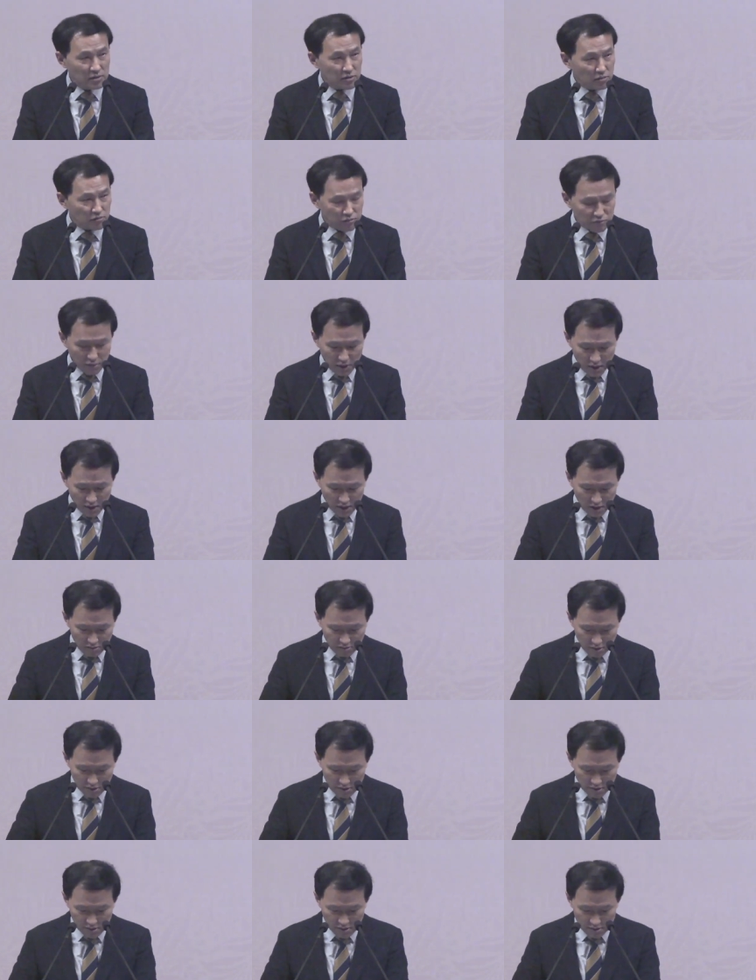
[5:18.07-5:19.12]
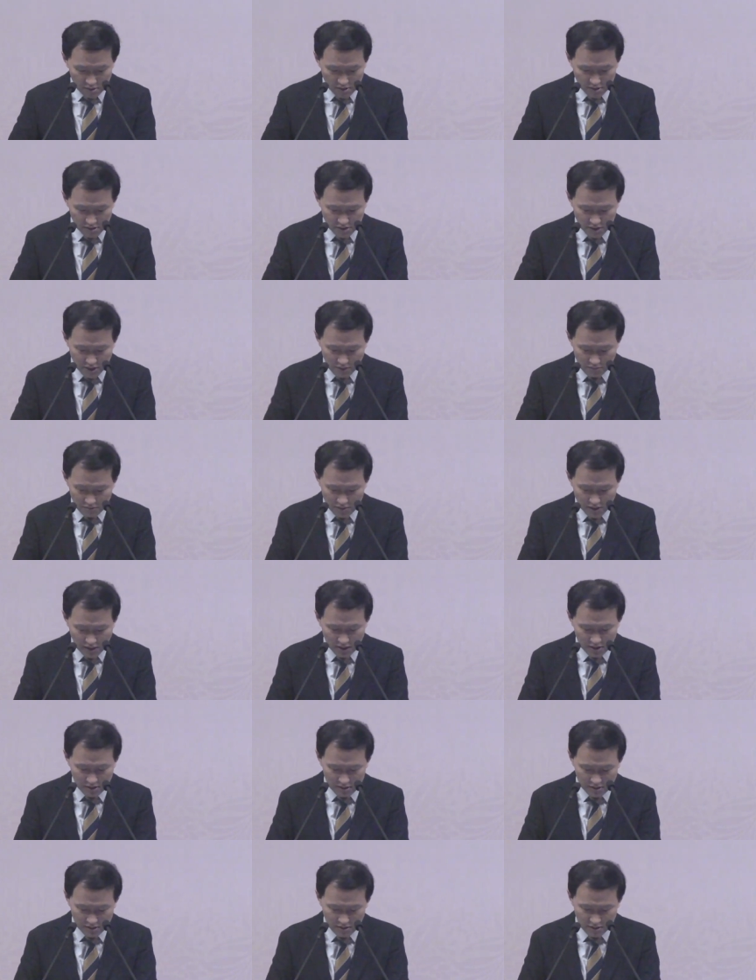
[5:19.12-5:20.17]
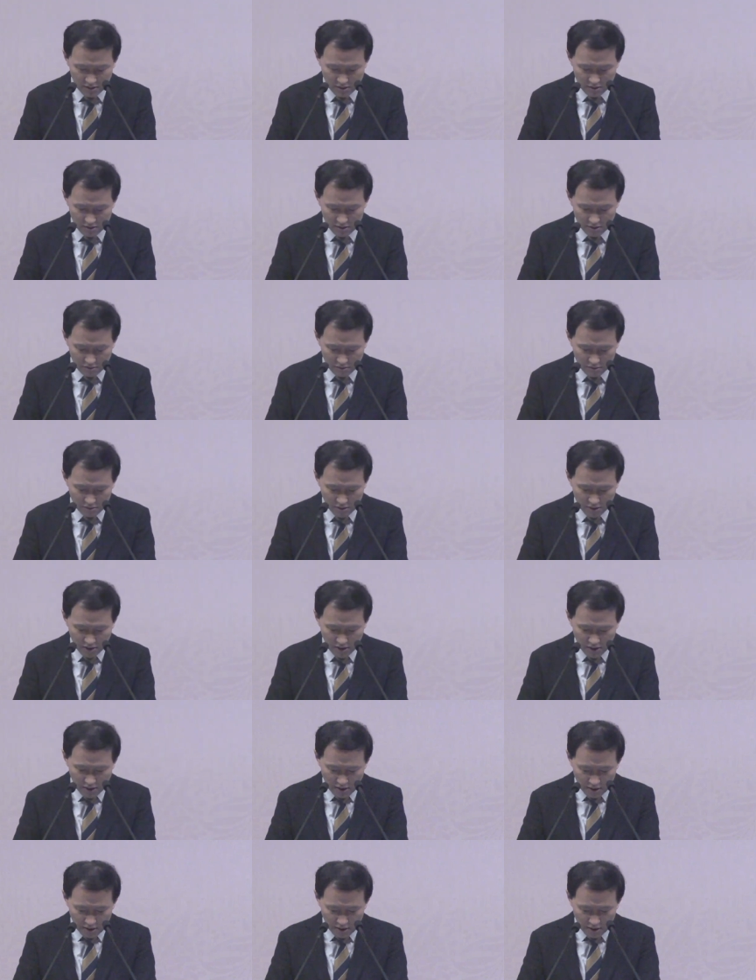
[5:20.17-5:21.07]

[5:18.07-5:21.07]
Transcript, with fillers: 또 부활의 권능을 참여하는 그리고